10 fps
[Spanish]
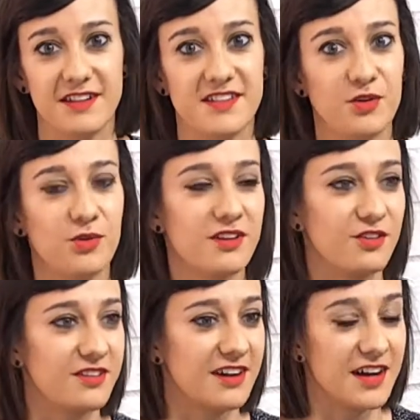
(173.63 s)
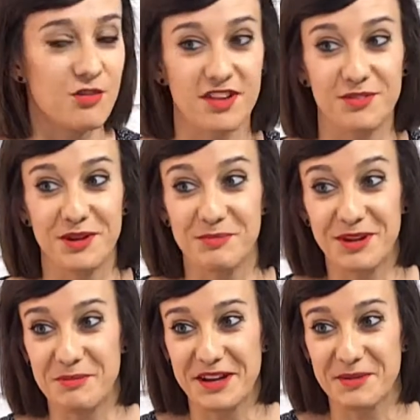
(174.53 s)
ese juego ha causado una
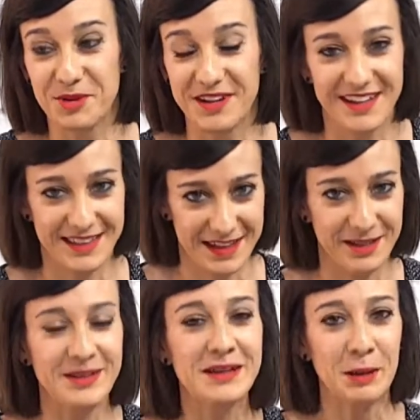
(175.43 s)
polémica muy grande,